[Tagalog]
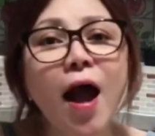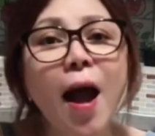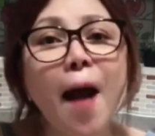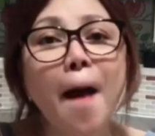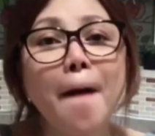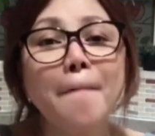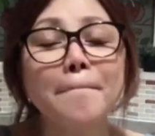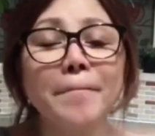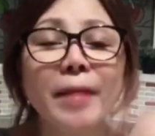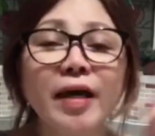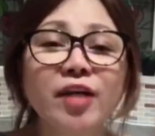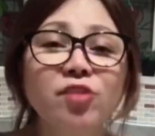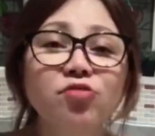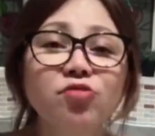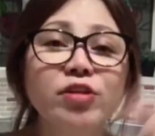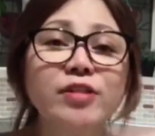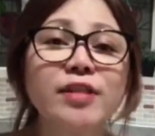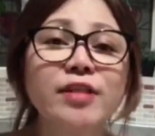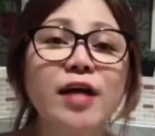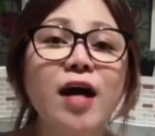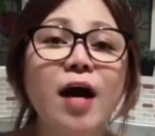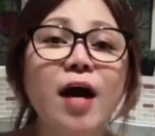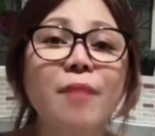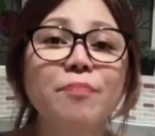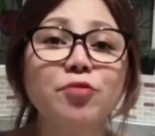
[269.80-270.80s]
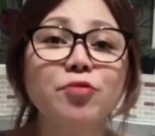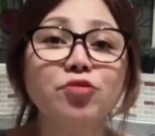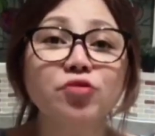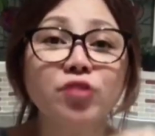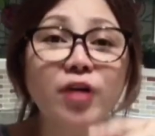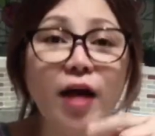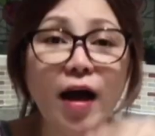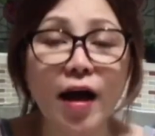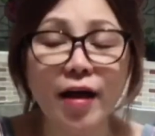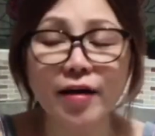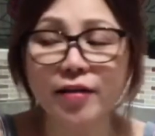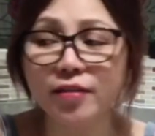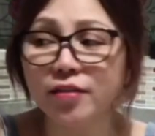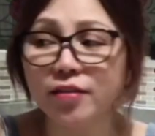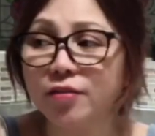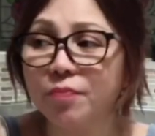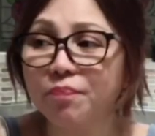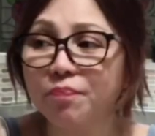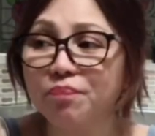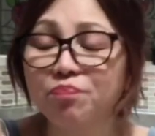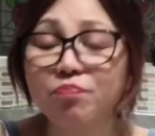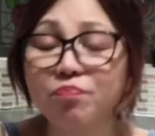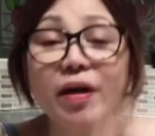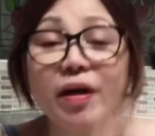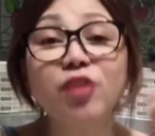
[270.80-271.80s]
Meron isang hapon
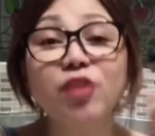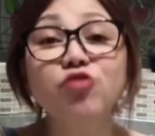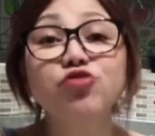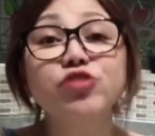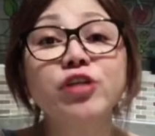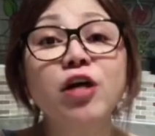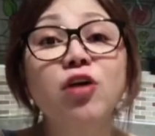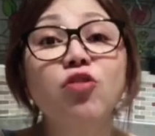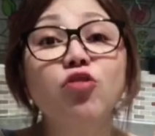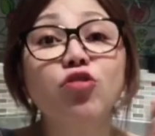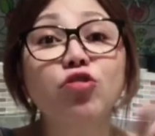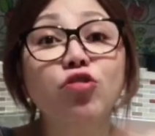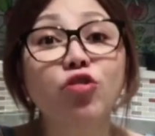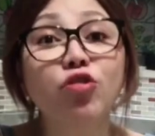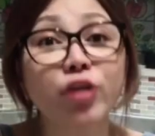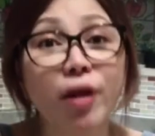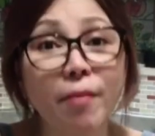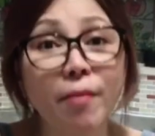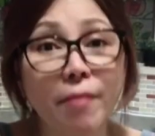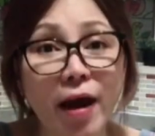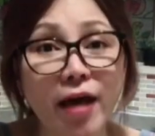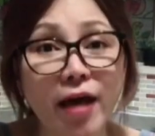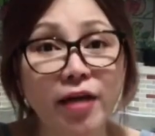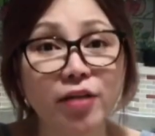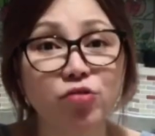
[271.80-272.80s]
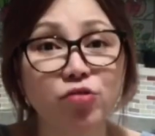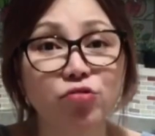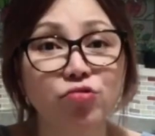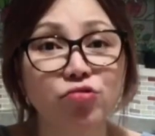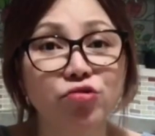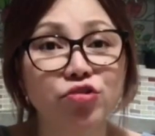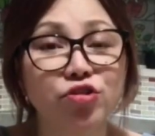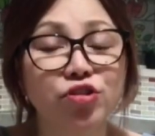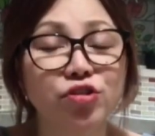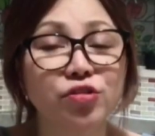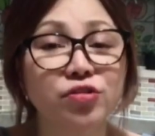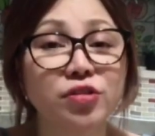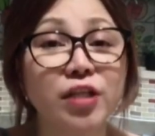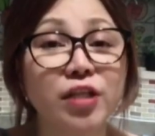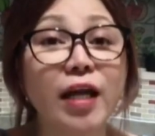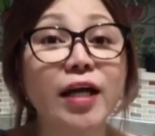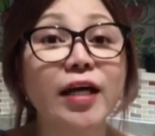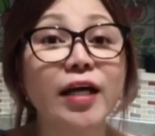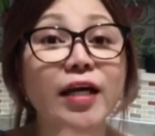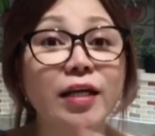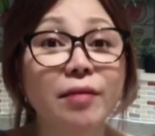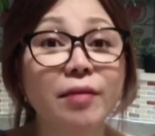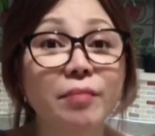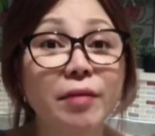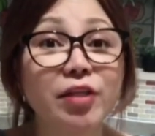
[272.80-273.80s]
guys, meron siyang coronavirus.
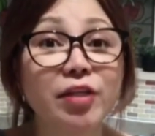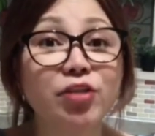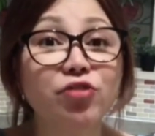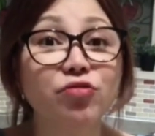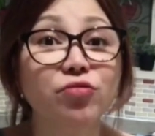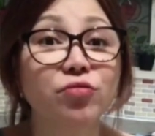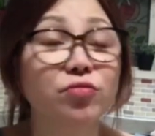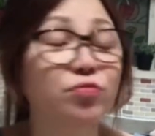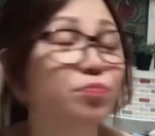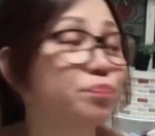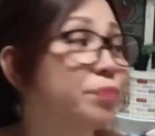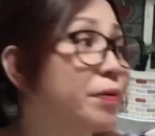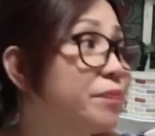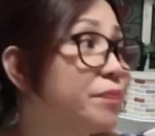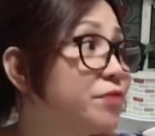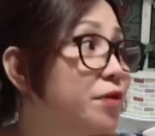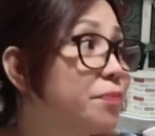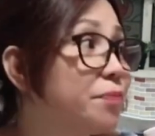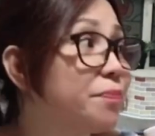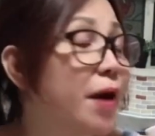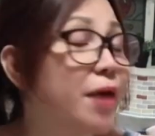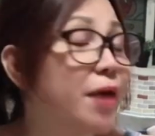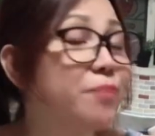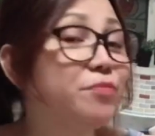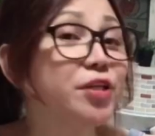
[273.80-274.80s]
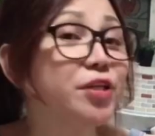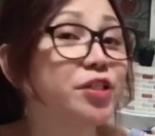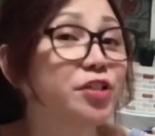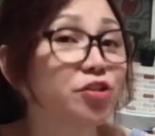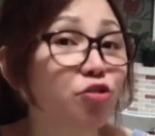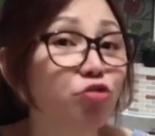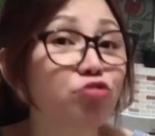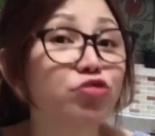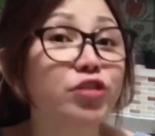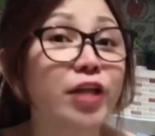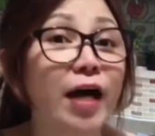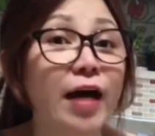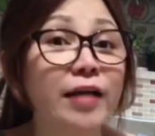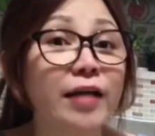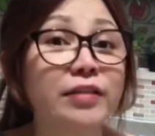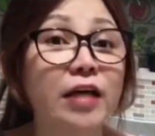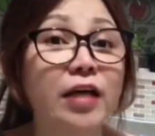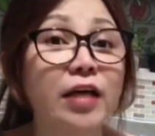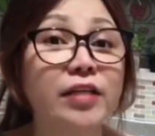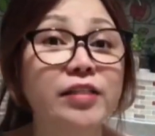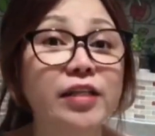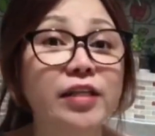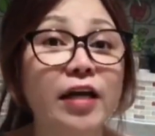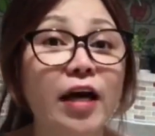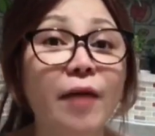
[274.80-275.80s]
Talaga naman yung 55 years old na ata
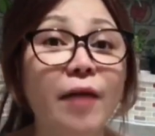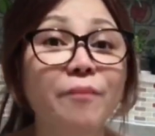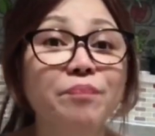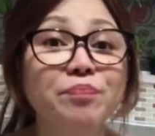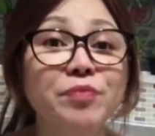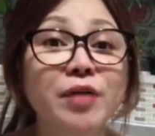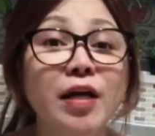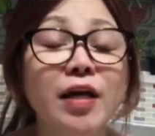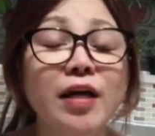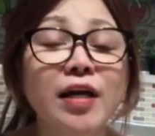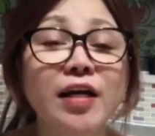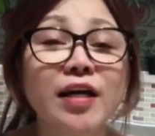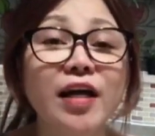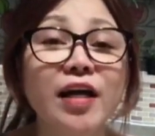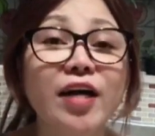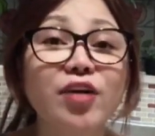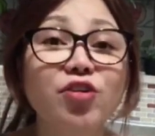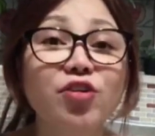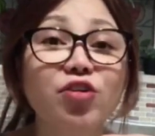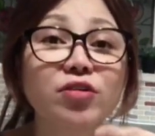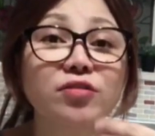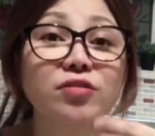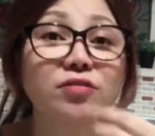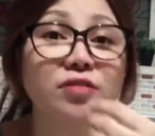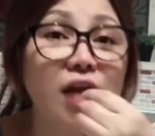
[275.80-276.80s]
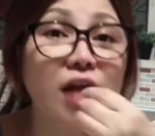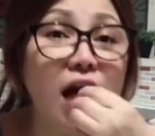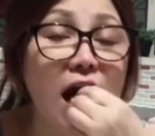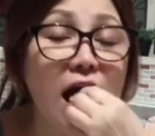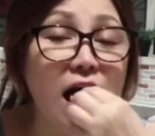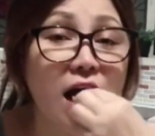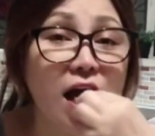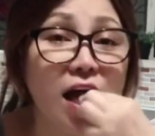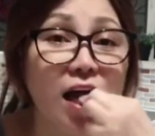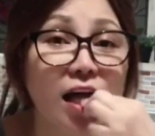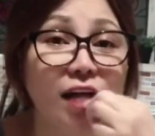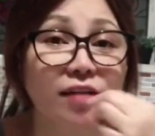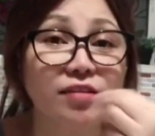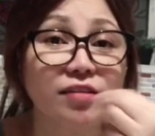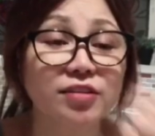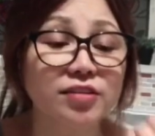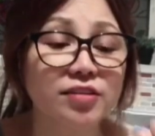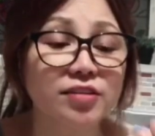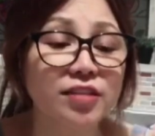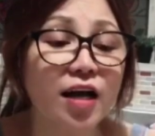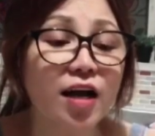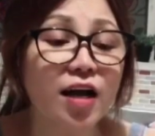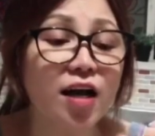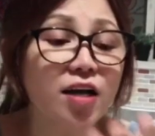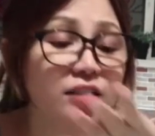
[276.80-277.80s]
siya. Ngayon,
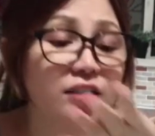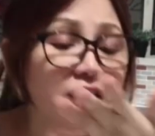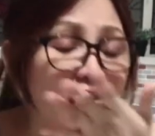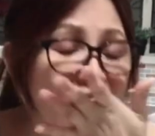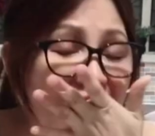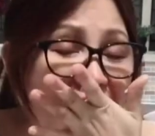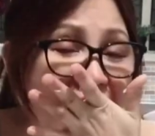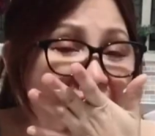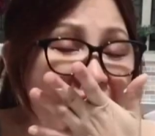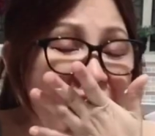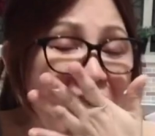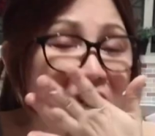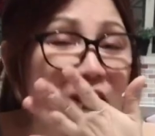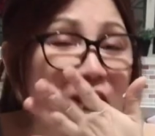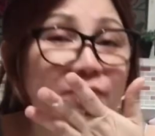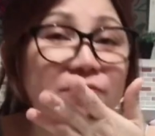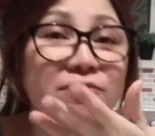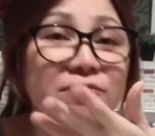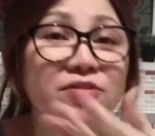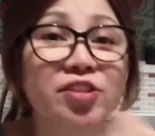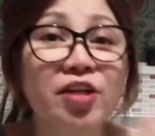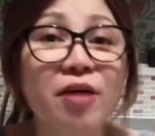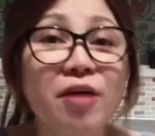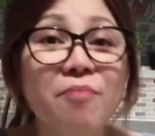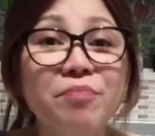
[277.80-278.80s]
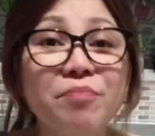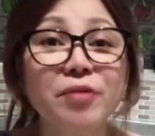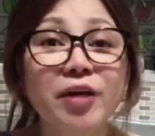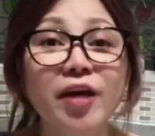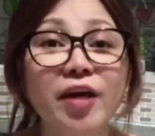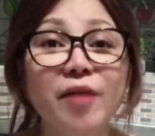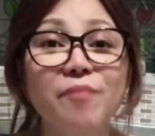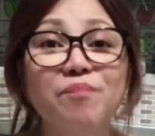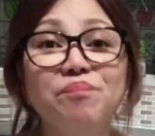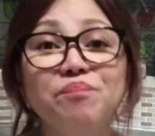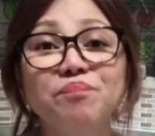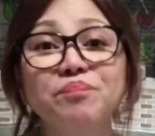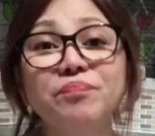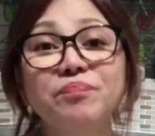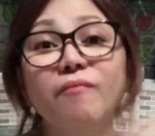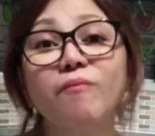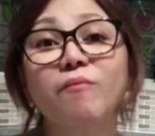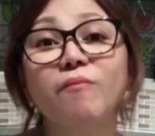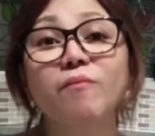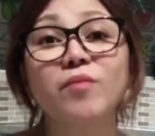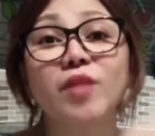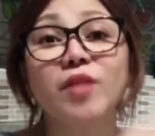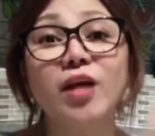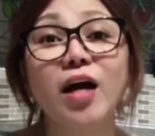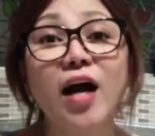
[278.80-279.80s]
sa, siyempre,
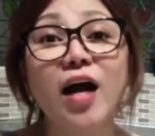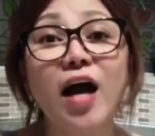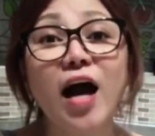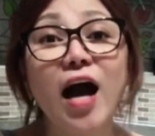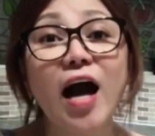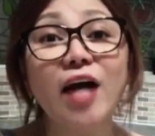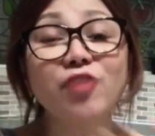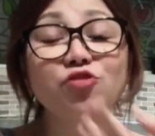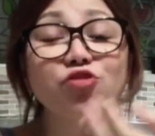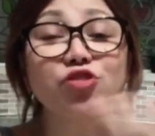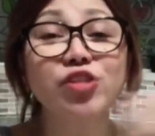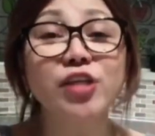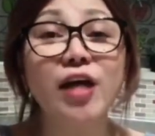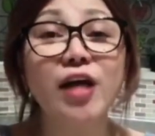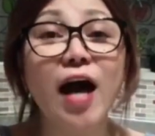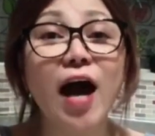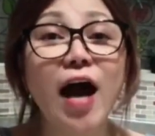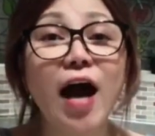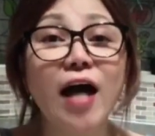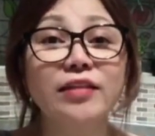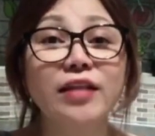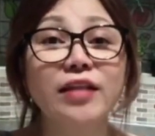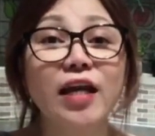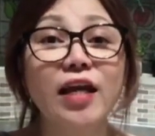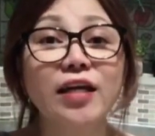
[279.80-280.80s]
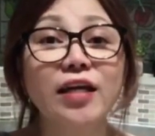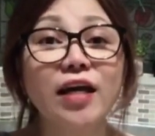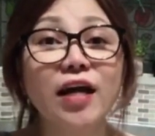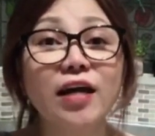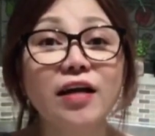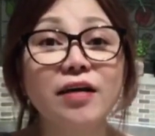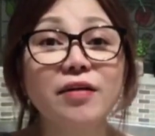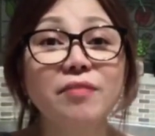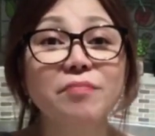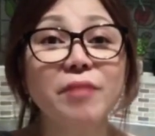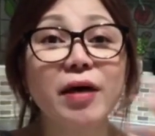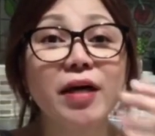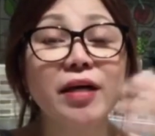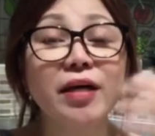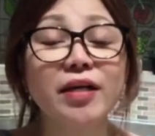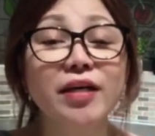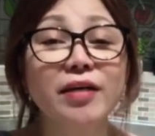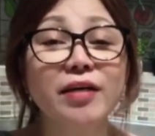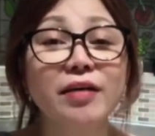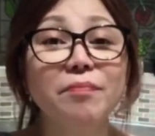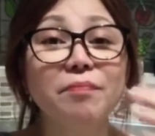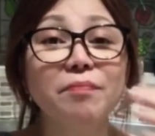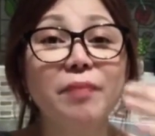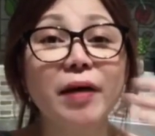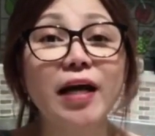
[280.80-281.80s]
ano siya, talagang
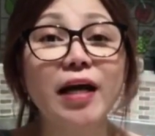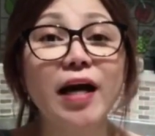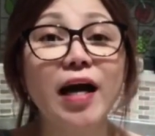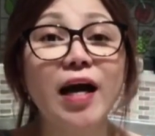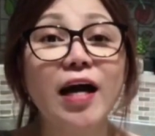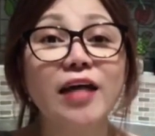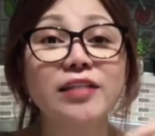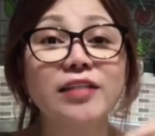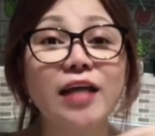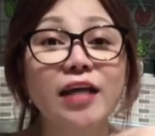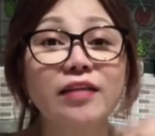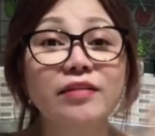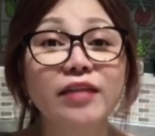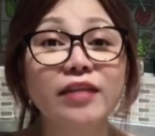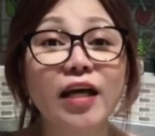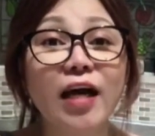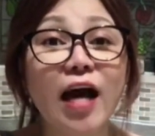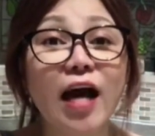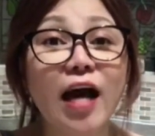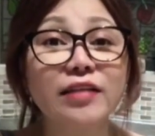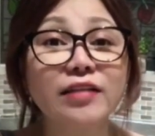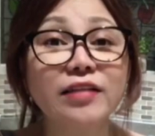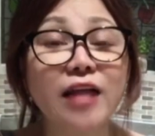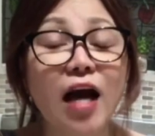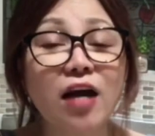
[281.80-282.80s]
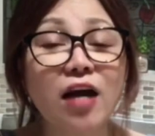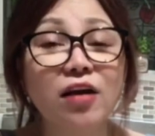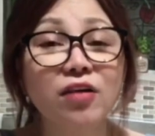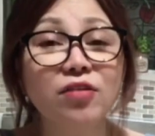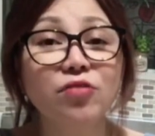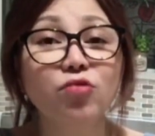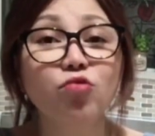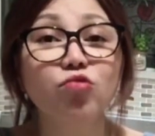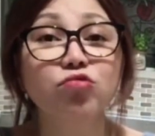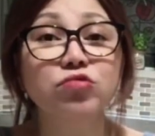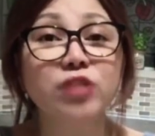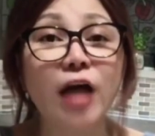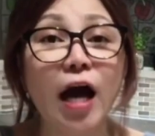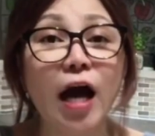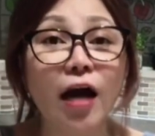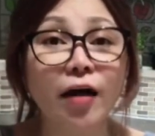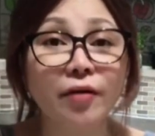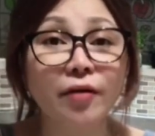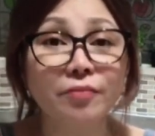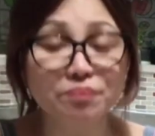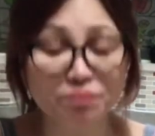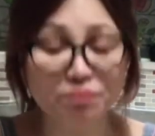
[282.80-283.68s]
may pagkasaltik ata ang utak